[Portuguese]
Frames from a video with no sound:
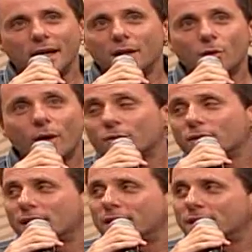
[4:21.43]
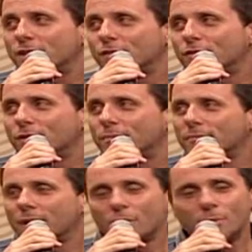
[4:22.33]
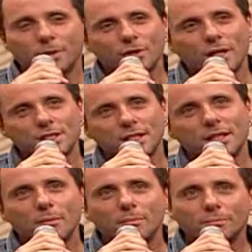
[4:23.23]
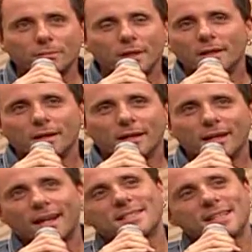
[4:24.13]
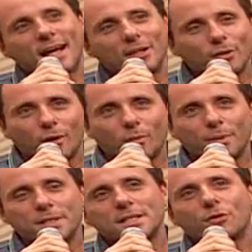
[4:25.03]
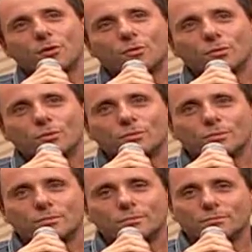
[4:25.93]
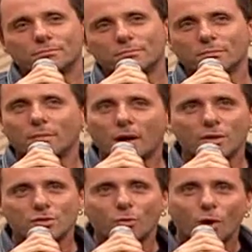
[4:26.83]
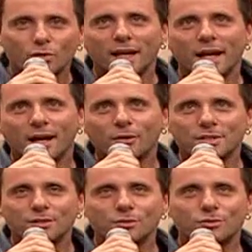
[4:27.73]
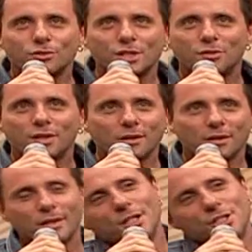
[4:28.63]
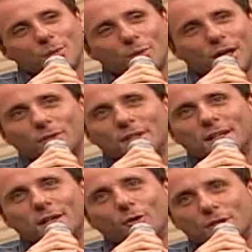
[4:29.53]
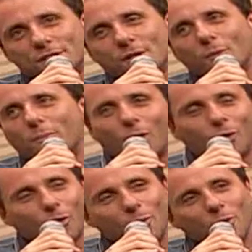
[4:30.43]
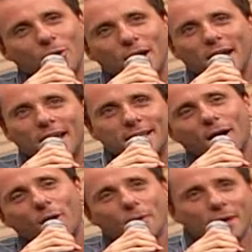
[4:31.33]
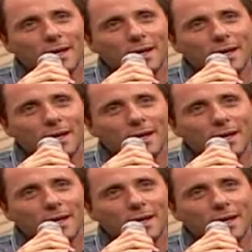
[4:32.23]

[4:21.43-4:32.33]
E ele não era um detetive, era um personagem até engraçado. Eu, eu pensava num, num, é quase um alter ego, assim, um sujeito que tinha morado no interior de São Paulo, como eu morei e tal.